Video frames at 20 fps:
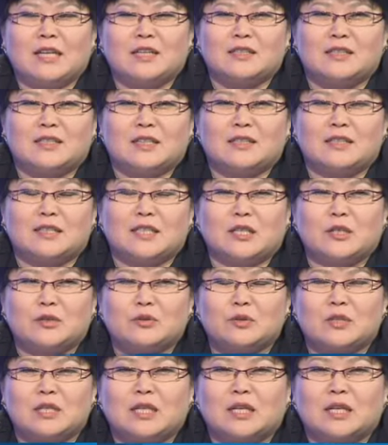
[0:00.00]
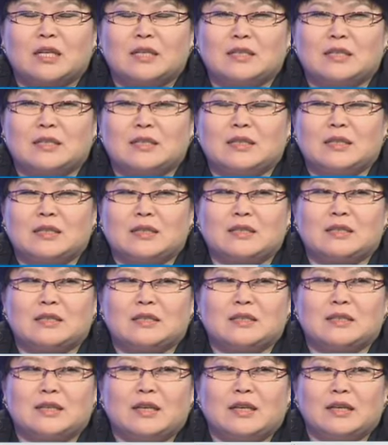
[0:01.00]
цель Союза – это
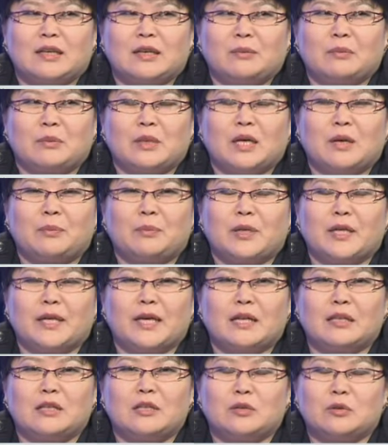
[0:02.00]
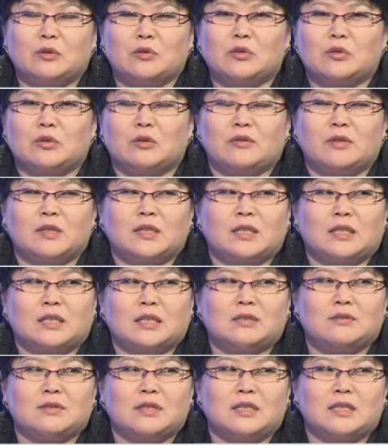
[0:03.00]
создание благоприятных условий для
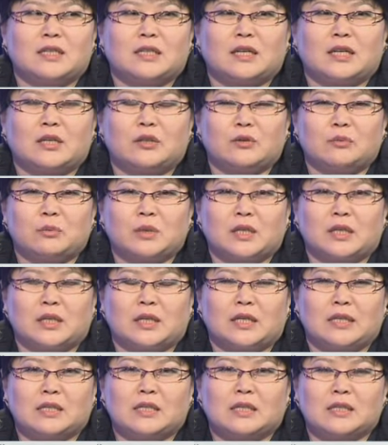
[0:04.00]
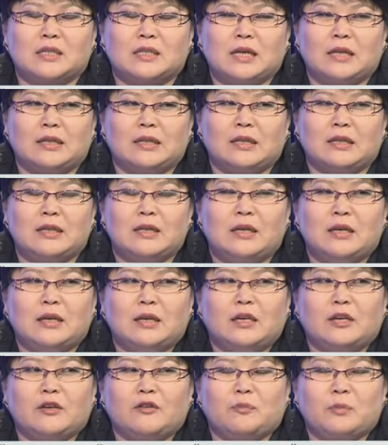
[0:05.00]
развития экономики Казахстана
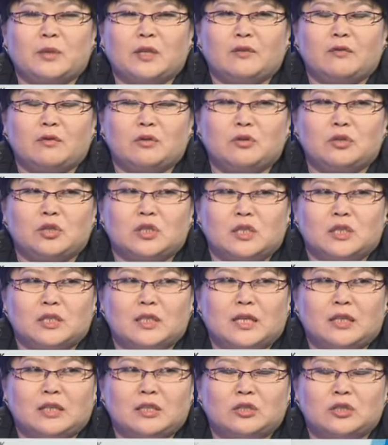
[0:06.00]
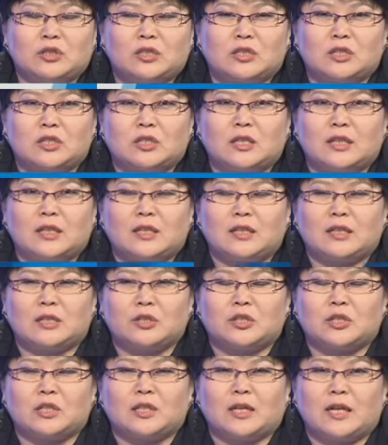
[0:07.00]
и в первую очередь, конечно же, для
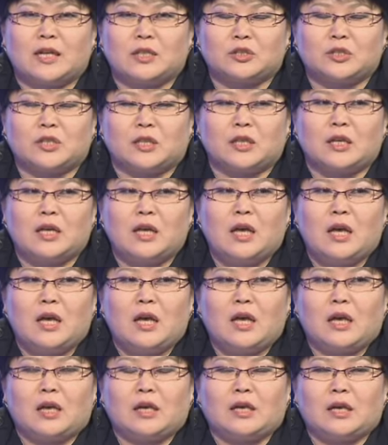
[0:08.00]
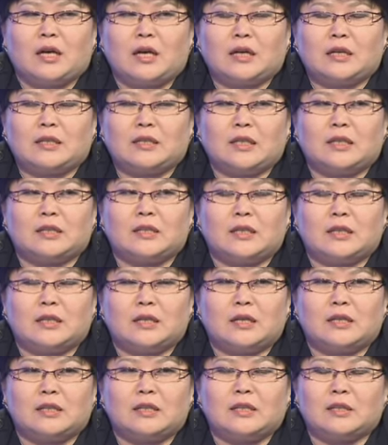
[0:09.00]
наших граждан. И как
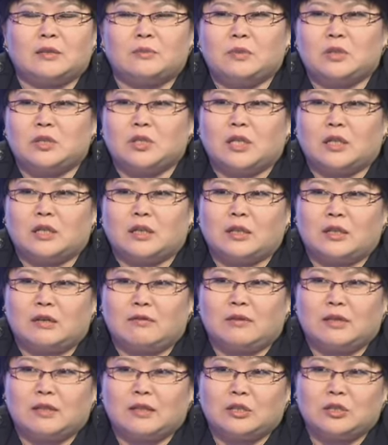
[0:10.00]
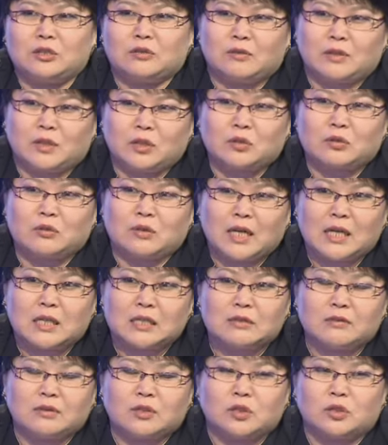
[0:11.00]
неоднократно отмечал глава нашего
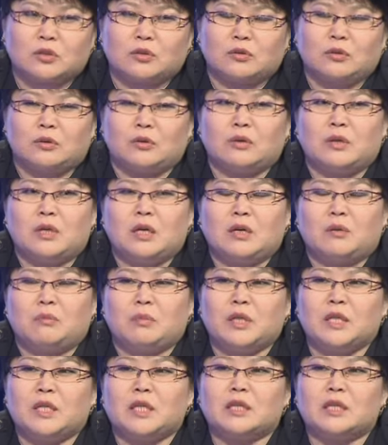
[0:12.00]
государства, что мы не